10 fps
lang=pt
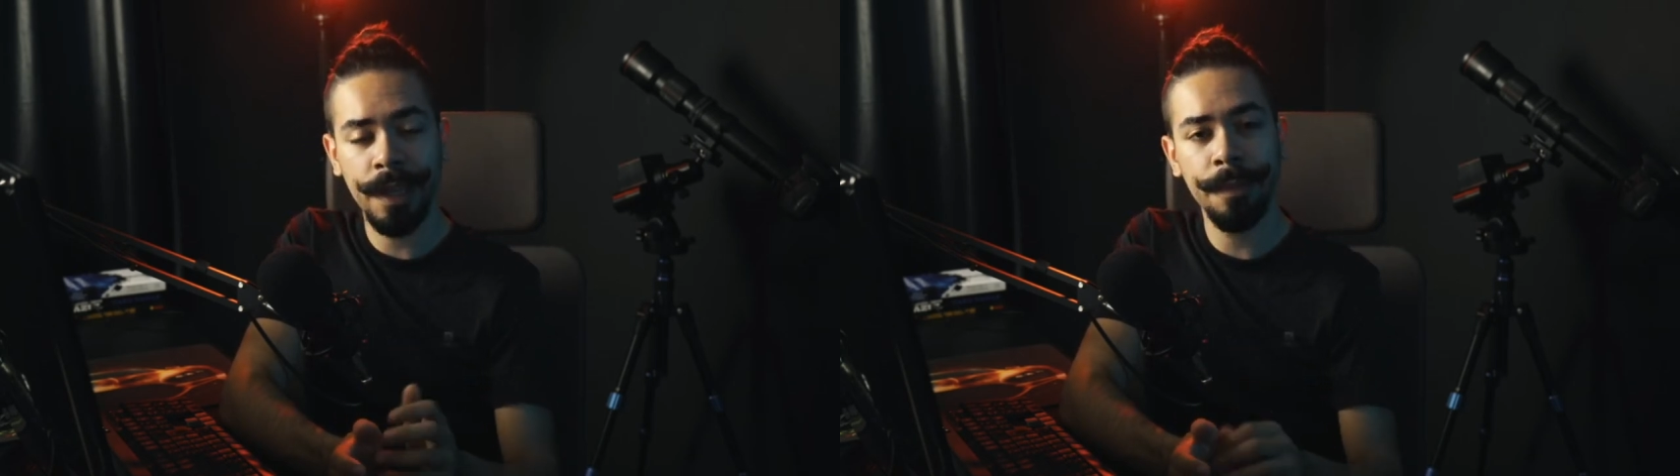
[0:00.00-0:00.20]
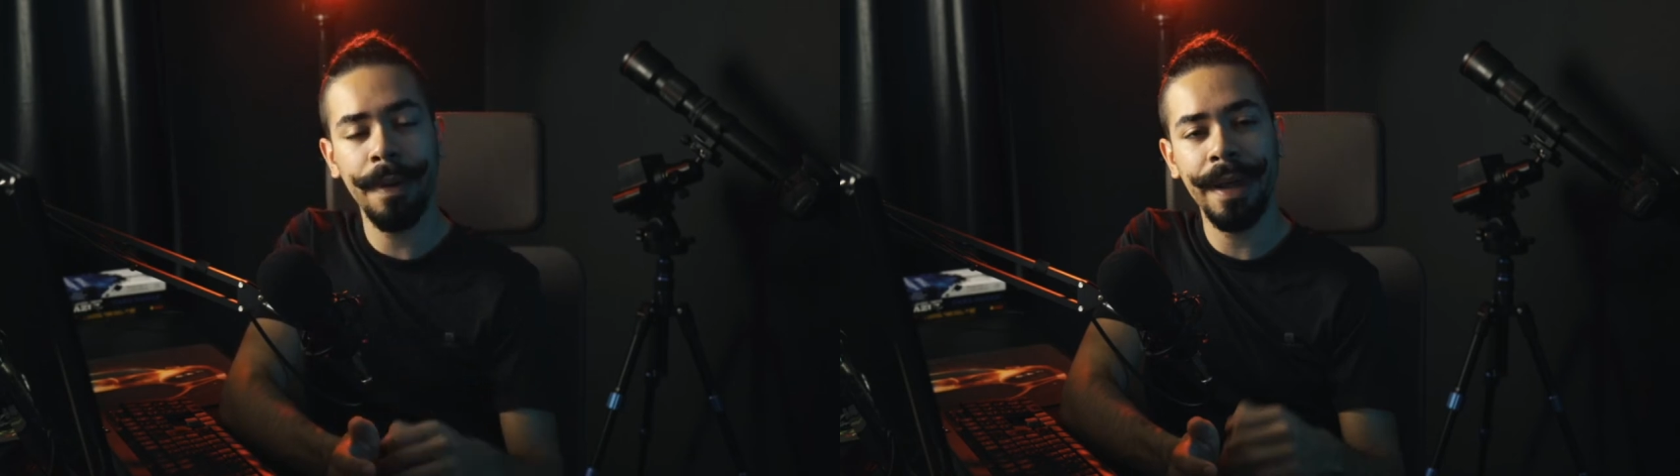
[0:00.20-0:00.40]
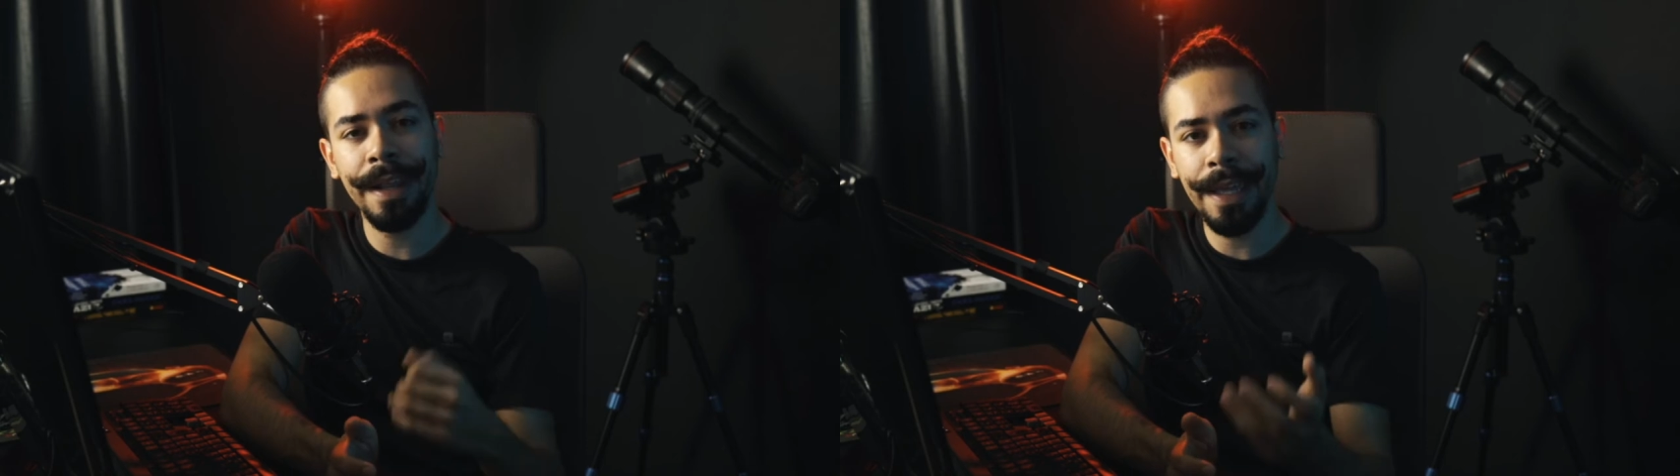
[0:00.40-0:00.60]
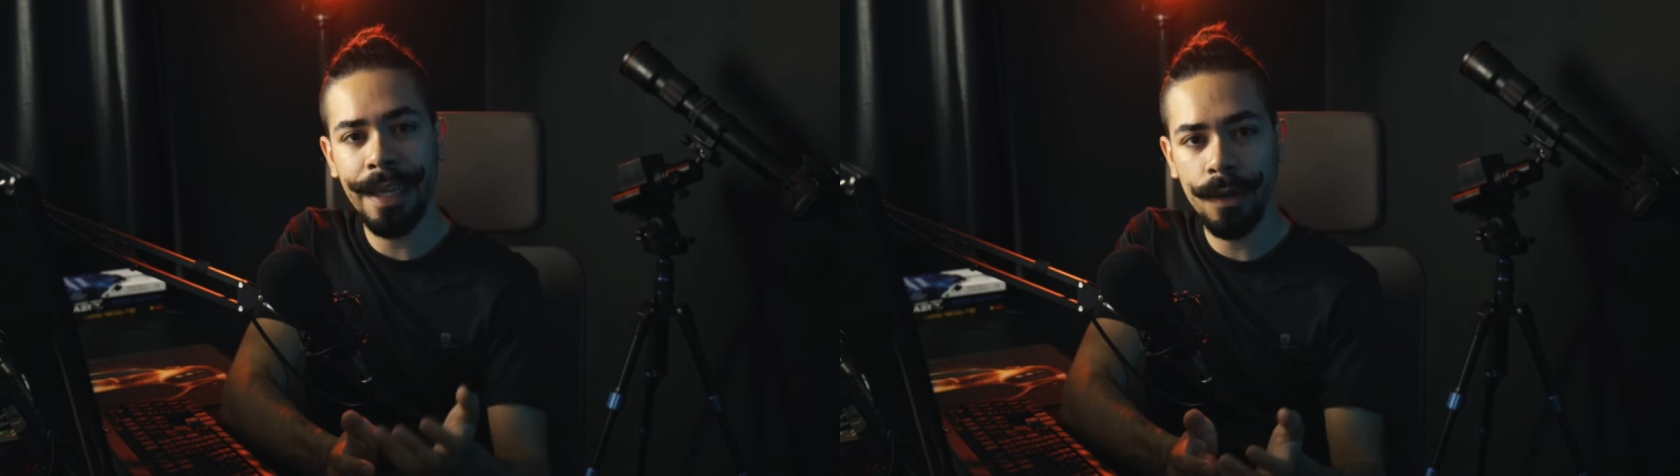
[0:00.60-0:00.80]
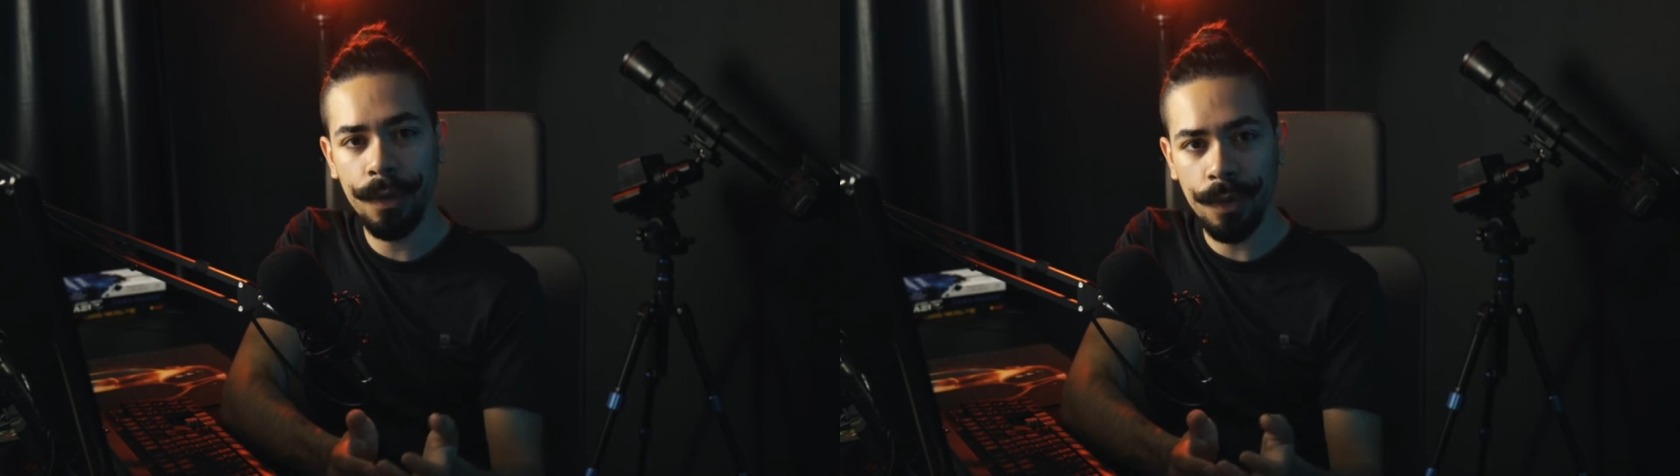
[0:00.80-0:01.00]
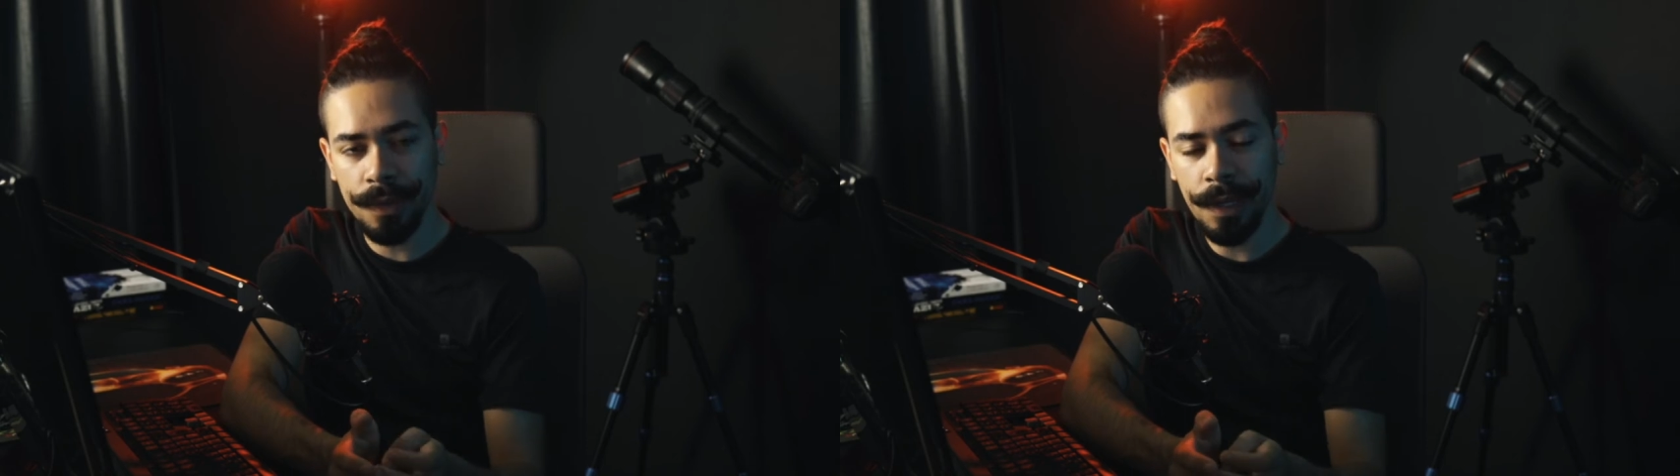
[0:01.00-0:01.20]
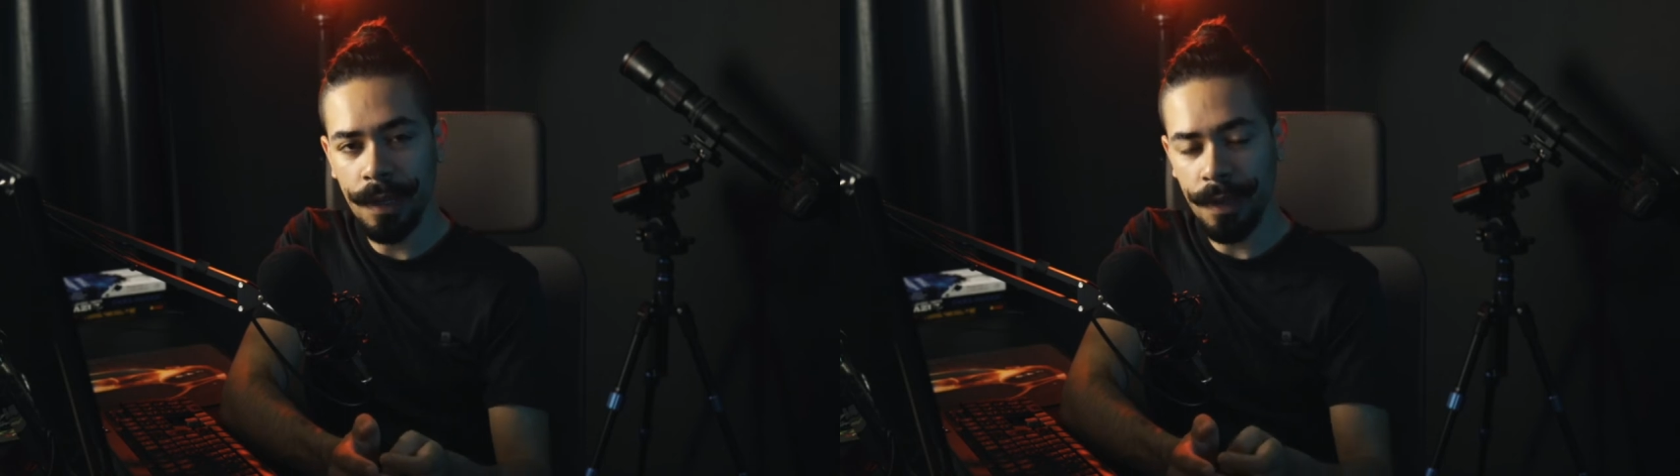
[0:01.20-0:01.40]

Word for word: né, para leigos.